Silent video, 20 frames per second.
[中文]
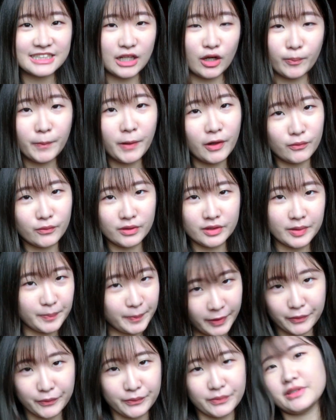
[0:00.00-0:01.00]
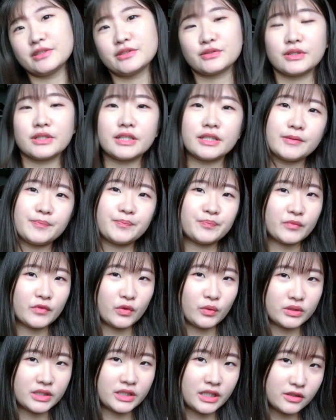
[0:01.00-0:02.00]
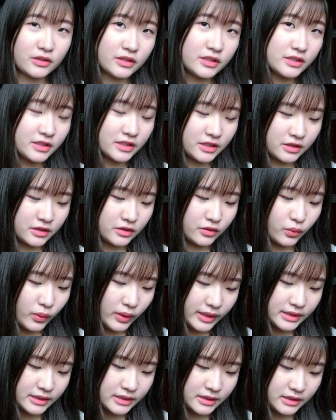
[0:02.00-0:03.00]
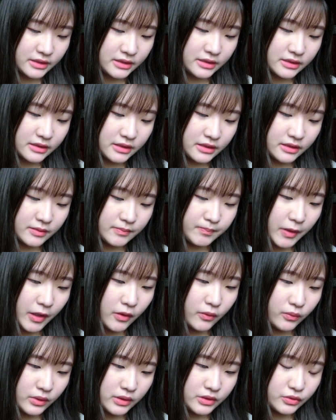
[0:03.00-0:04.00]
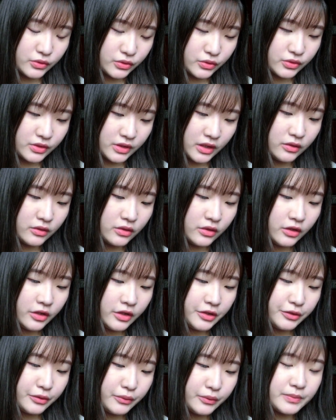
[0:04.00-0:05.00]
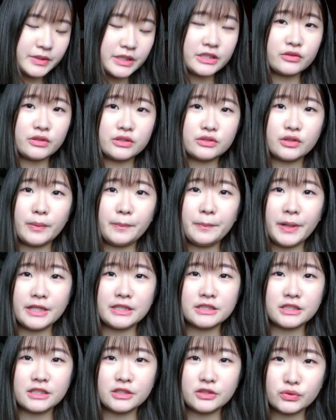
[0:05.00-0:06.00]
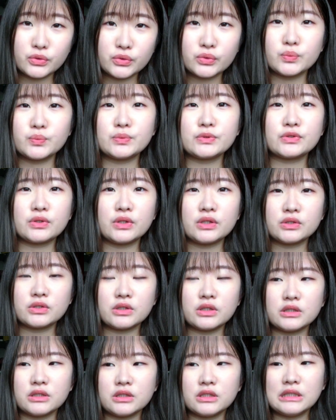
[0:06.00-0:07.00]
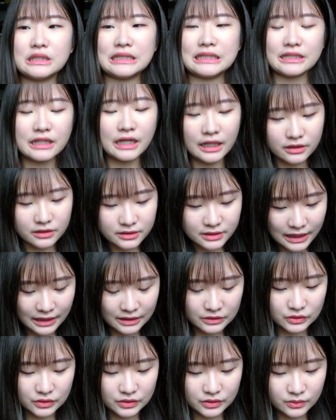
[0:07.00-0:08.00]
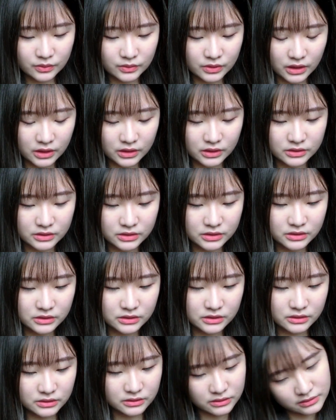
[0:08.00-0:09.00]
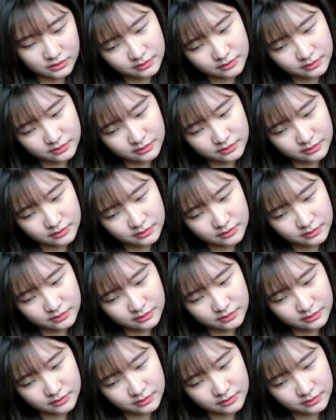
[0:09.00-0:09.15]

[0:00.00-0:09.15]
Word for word: 小豹纹的豹纹，所以我挑了这个灰色的豹纹裙。然后，因为我比较喜欢穿半身裙，不喜欢穿卡到大腿，因为我刚好是